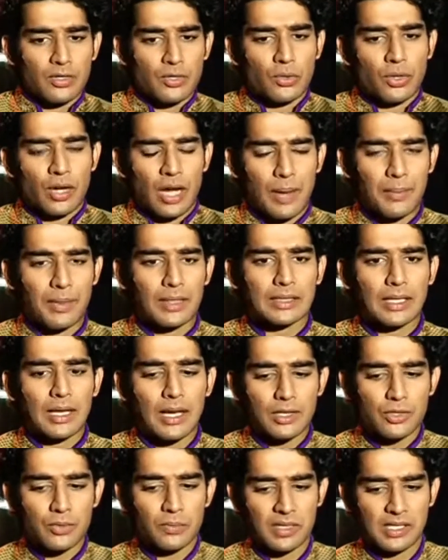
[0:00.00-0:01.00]
जो ड्रामा
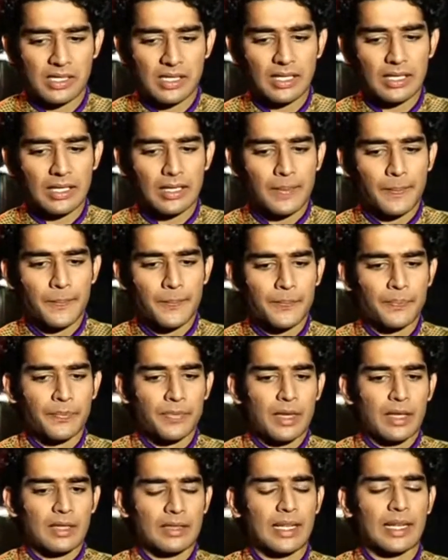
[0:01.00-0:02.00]
था जो मस्ती थी
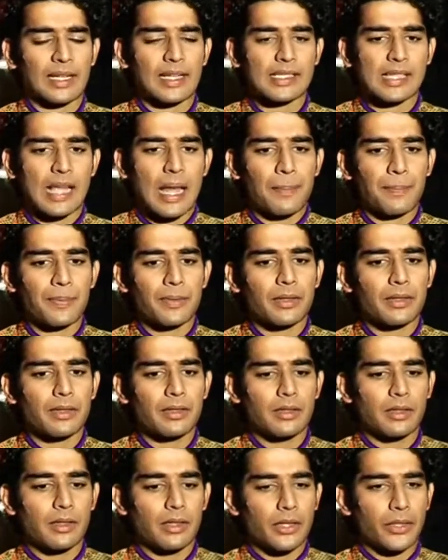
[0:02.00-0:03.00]
दैट हैज़
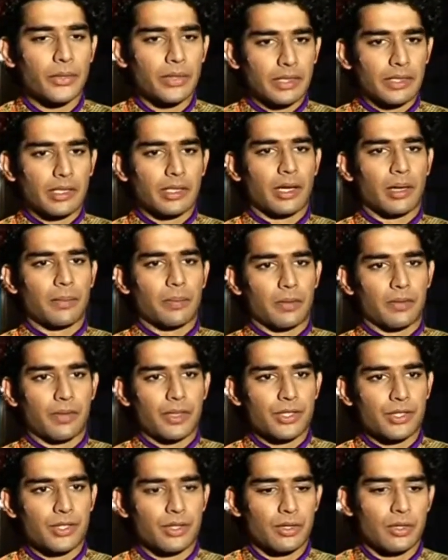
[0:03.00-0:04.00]
हैपन्ड ड्यूरिंग द गृह
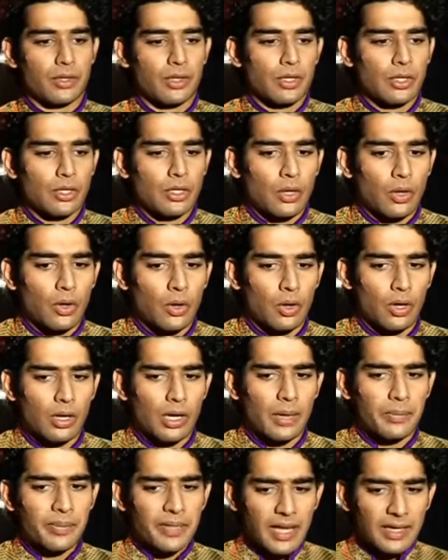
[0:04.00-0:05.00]
प्रवेश
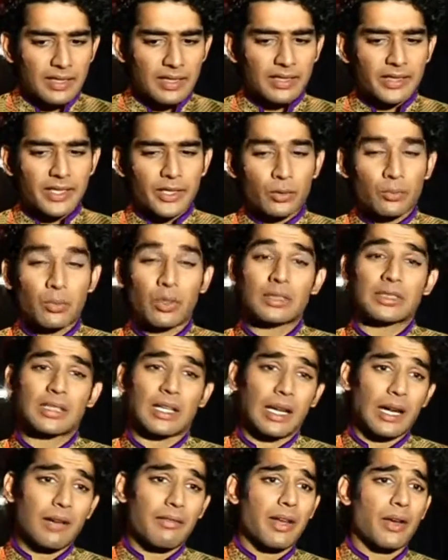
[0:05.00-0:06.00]
और अभी आई थिंक टीटू बहुत
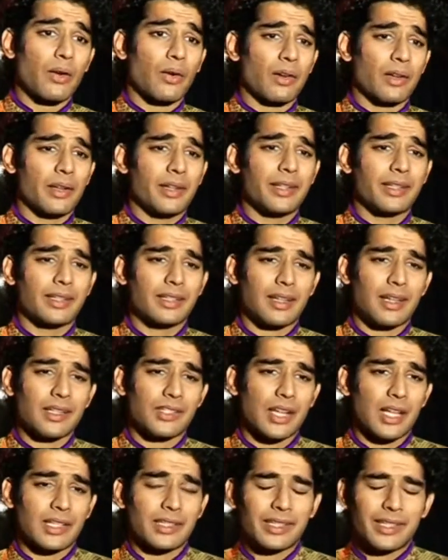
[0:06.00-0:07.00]
थका हुआ है ऑलरेडी इतना
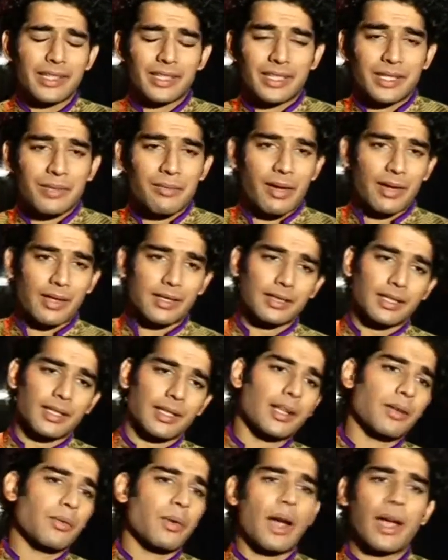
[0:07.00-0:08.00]
शादी की इतनी मेहनत
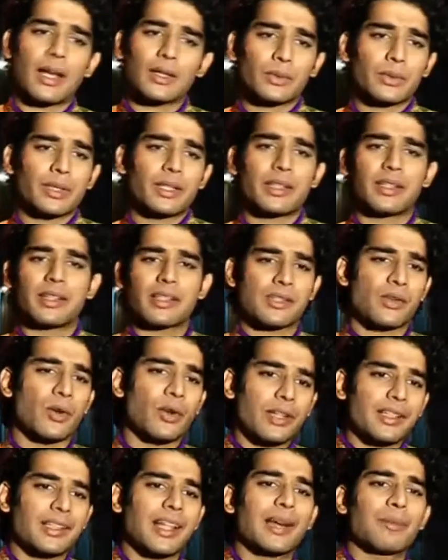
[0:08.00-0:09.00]
करके वो आया तो ही इज़
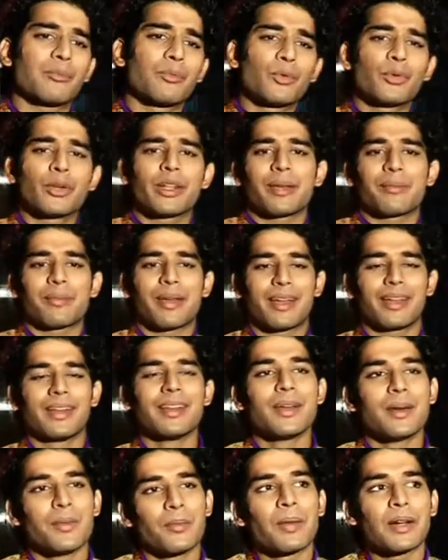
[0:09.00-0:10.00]
नॉट इन दैट मूड कि मैं
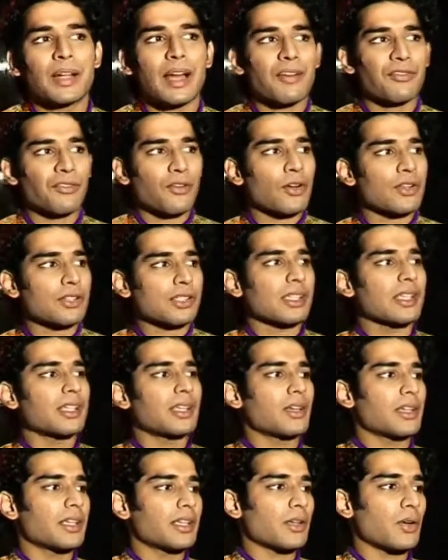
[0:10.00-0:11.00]
बट हाँ ऑफकोर्स ही
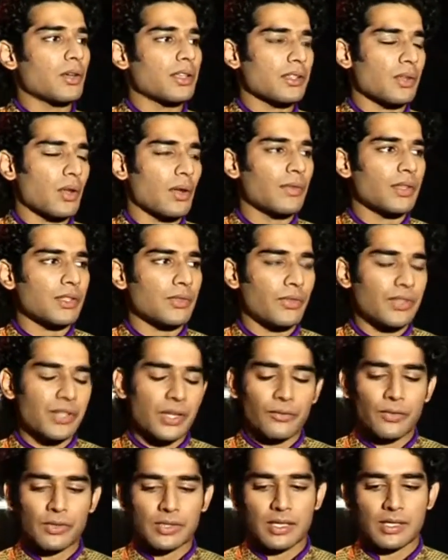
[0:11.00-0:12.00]
इज़ ऑलवेज
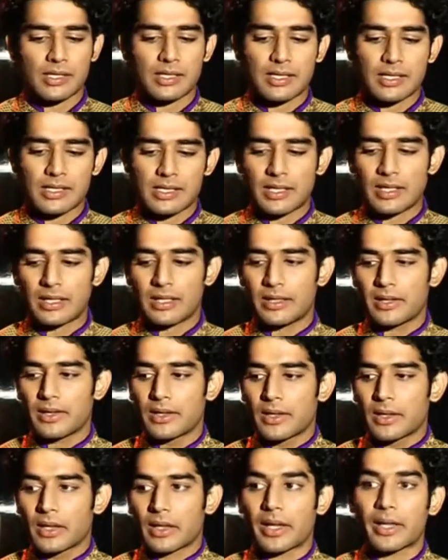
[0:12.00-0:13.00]
फिशिंग फॉर सच थिंग्स कि
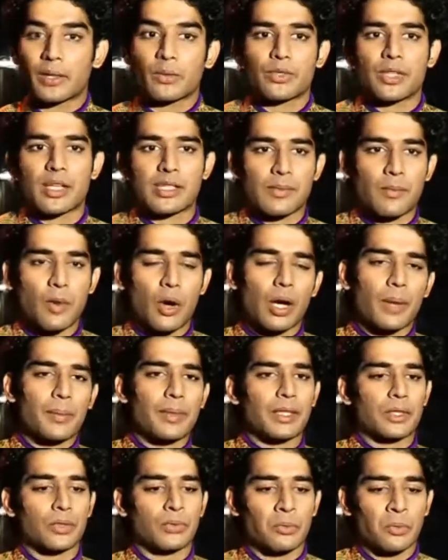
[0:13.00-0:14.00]
कहीं कुछ ऐसा मौका
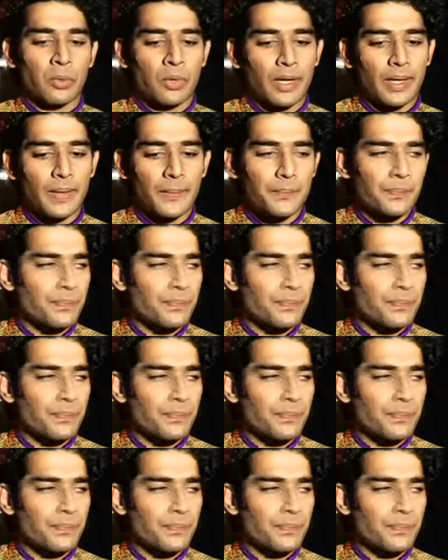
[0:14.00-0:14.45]
मिले तो वो बोले